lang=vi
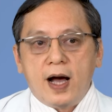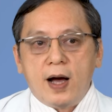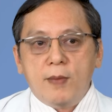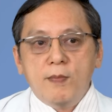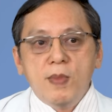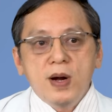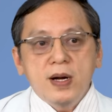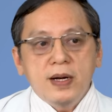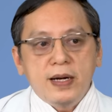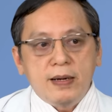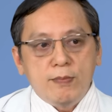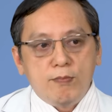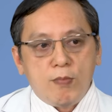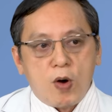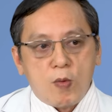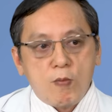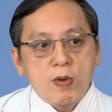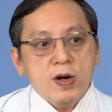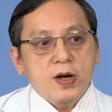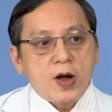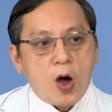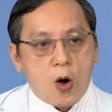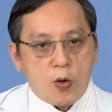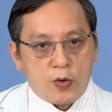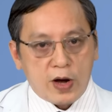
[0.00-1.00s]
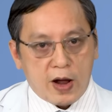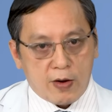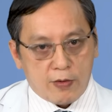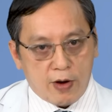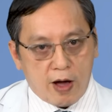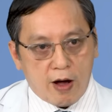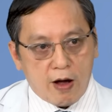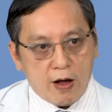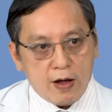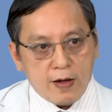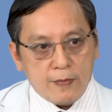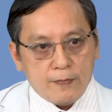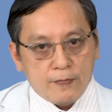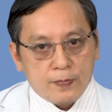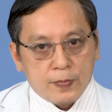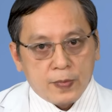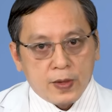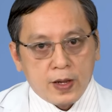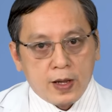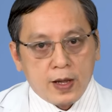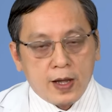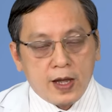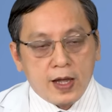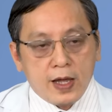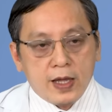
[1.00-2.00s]
ở mức một mức độ nào đó
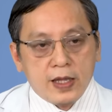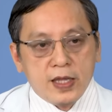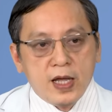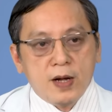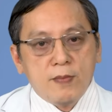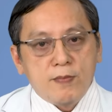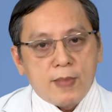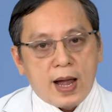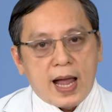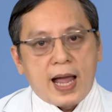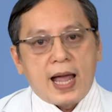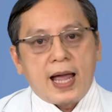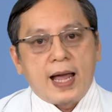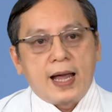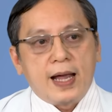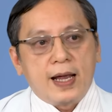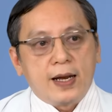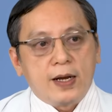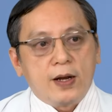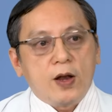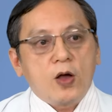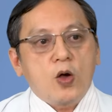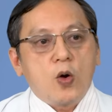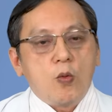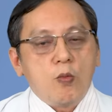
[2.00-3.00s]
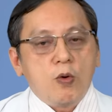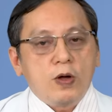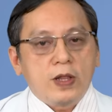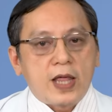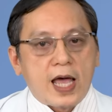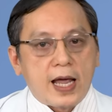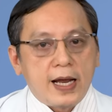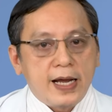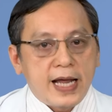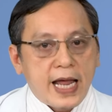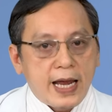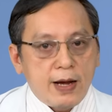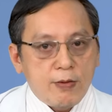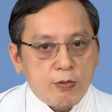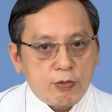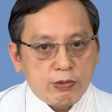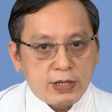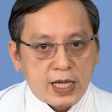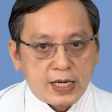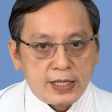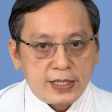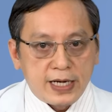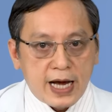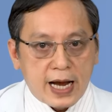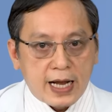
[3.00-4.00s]
nhưng mà nó cũng có thể gây một
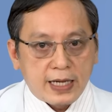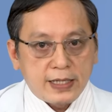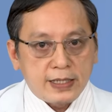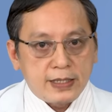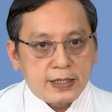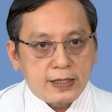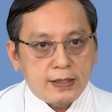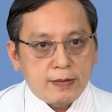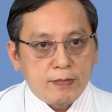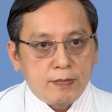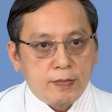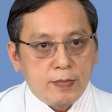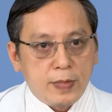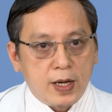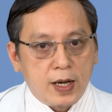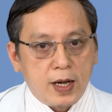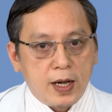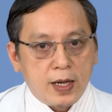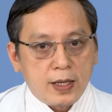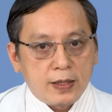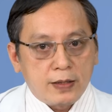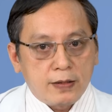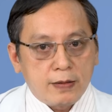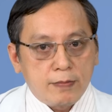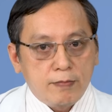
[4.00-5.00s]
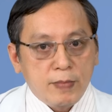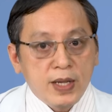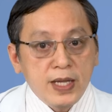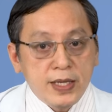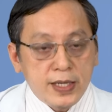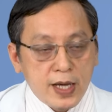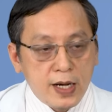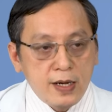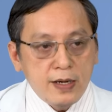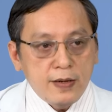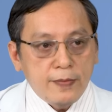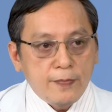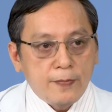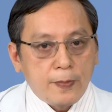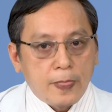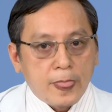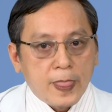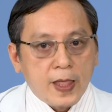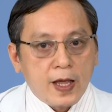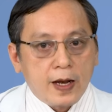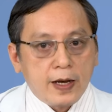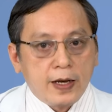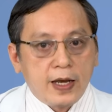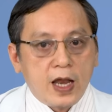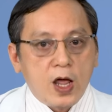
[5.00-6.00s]
tình trạng à, biến chứng
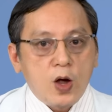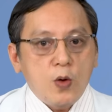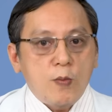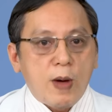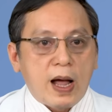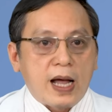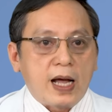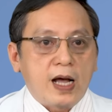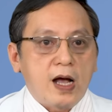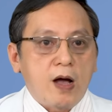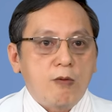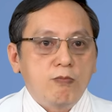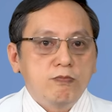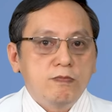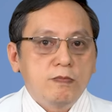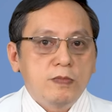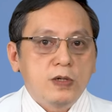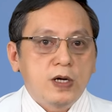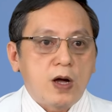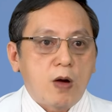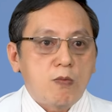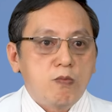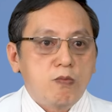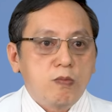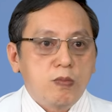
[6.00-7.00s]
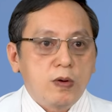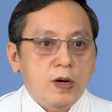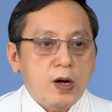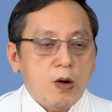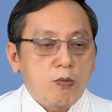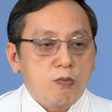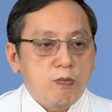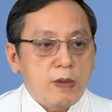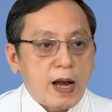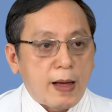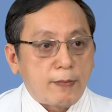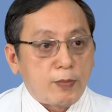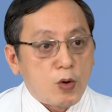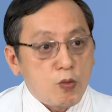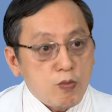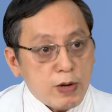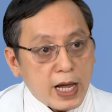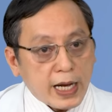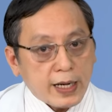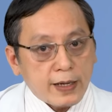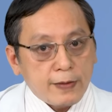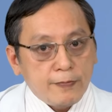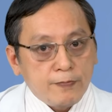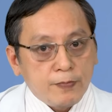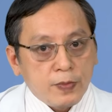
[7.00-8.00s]
nếu bạn không không không làm đúng
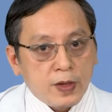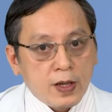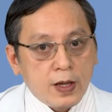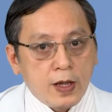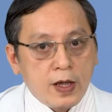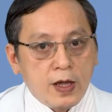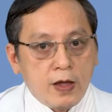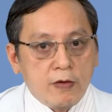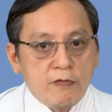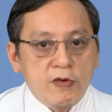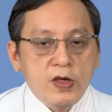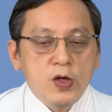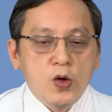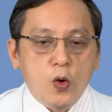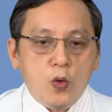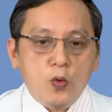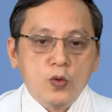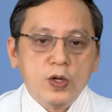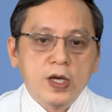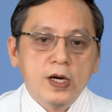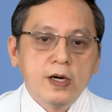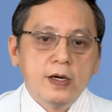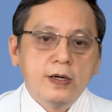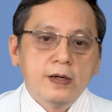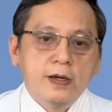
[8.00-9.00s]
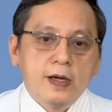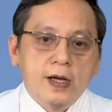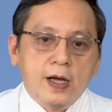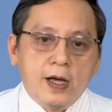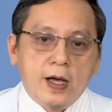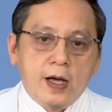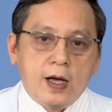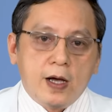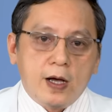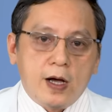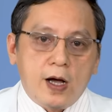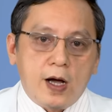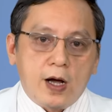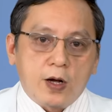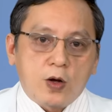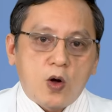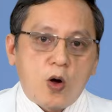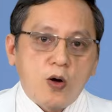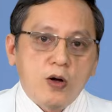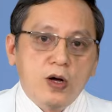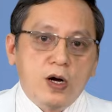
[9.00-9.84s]
cách ví dụ như à, có